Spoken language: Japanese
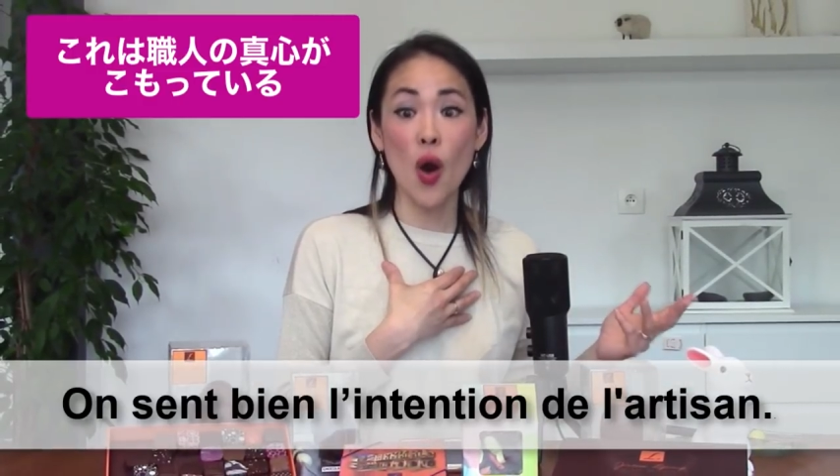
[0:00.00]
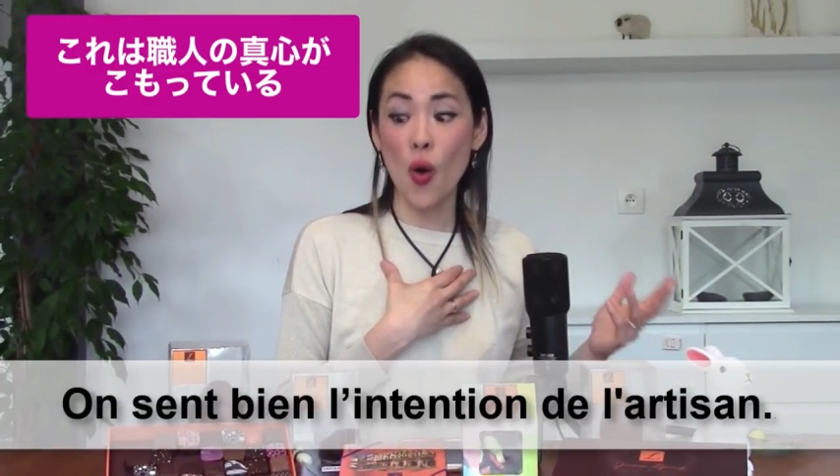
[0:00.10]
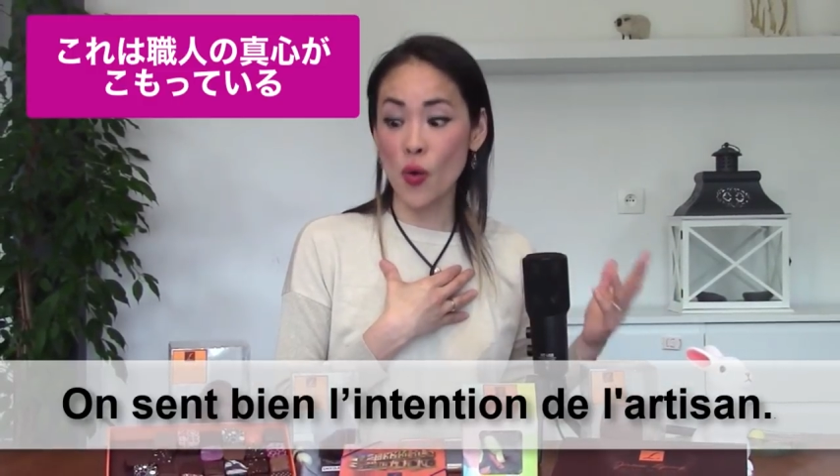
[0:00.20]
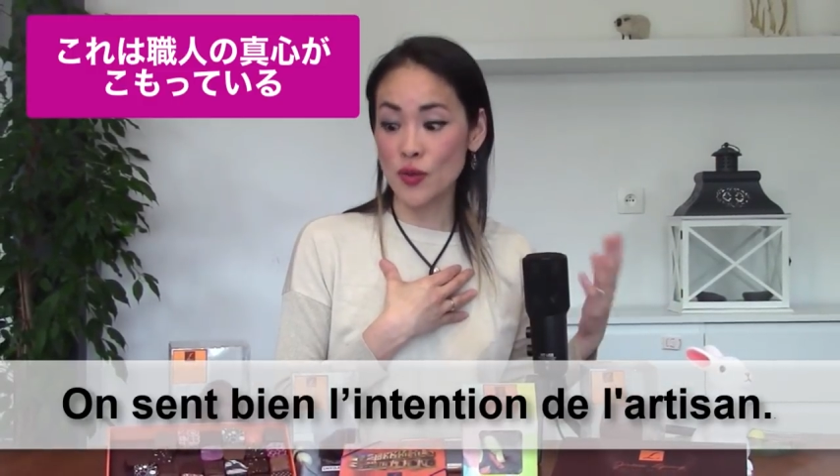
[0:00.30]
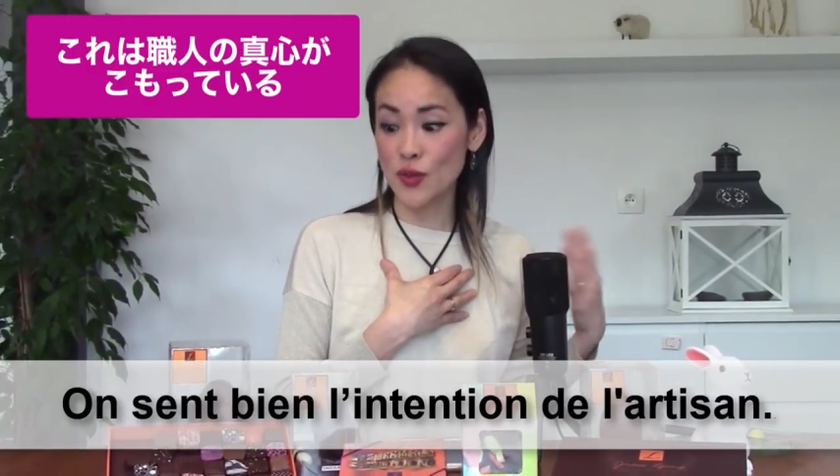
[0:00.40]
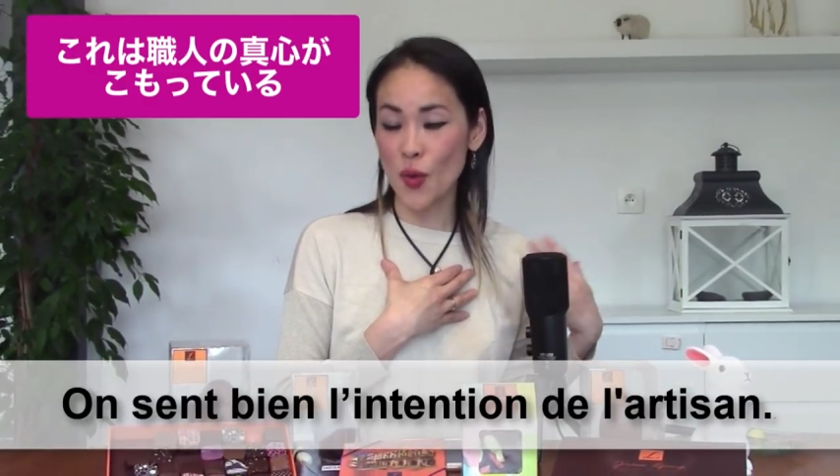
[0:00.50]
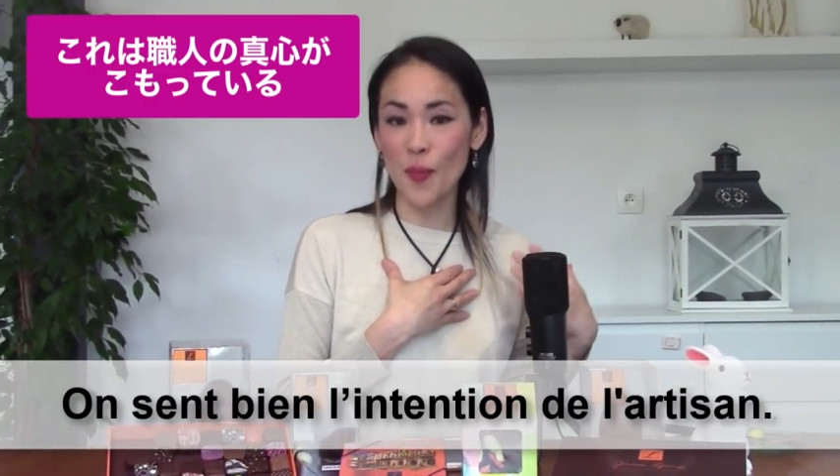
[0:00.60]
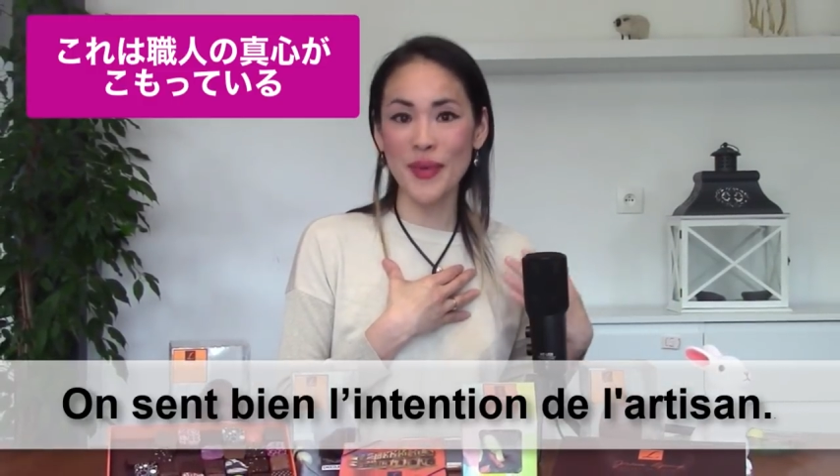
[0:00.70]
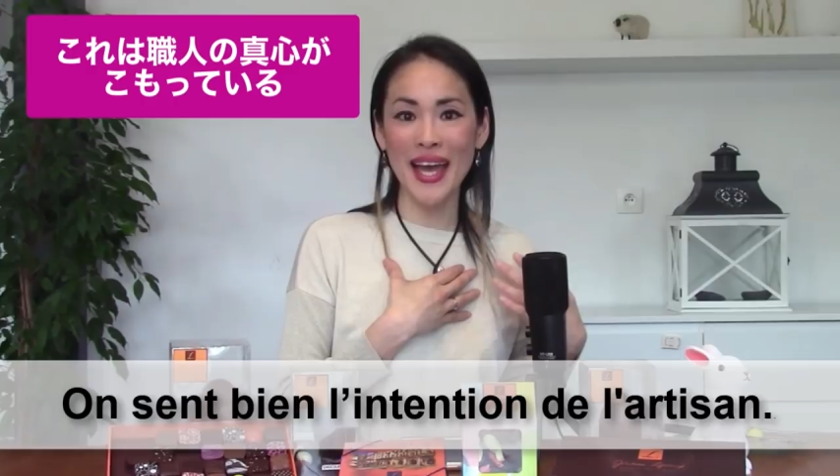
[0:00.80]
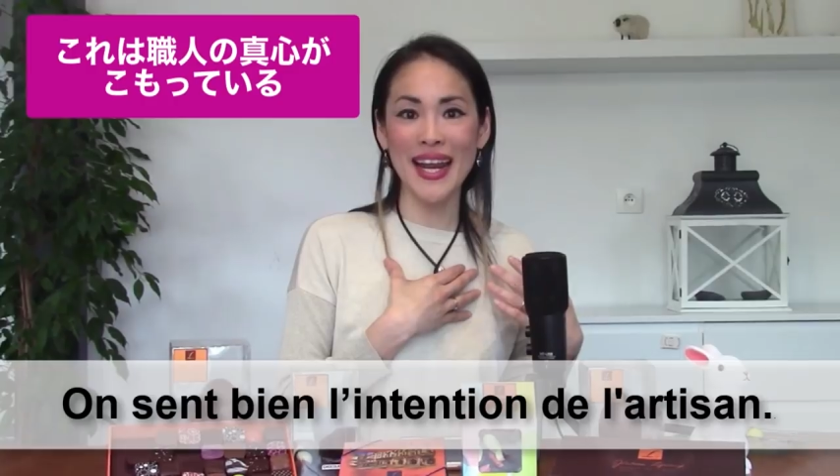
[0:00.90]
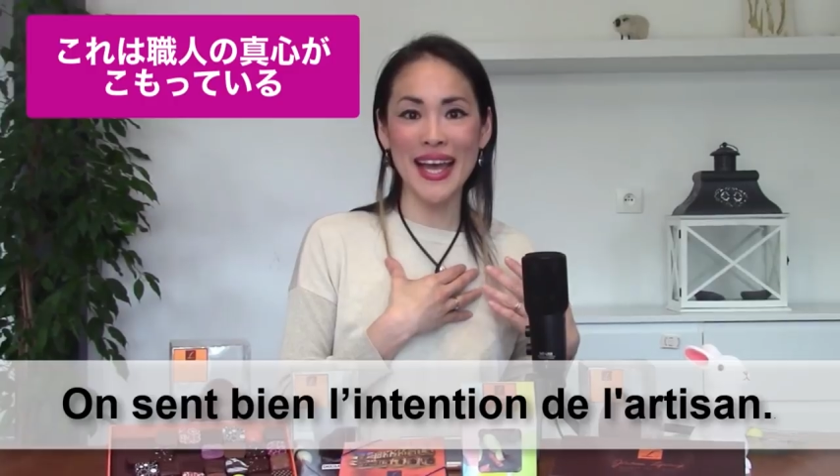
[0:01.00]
On sent bien